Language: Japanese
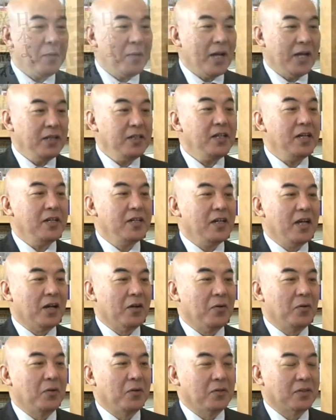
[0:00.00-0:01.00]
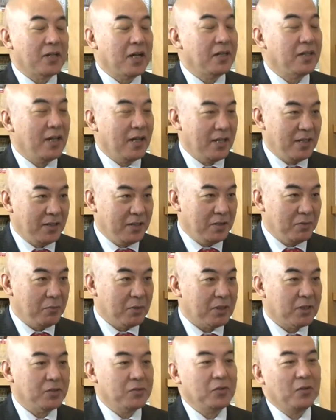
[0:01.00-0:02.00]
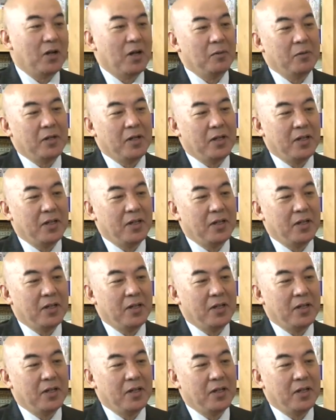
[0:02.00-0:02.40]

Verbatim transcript: まあ以前にあの対談私と安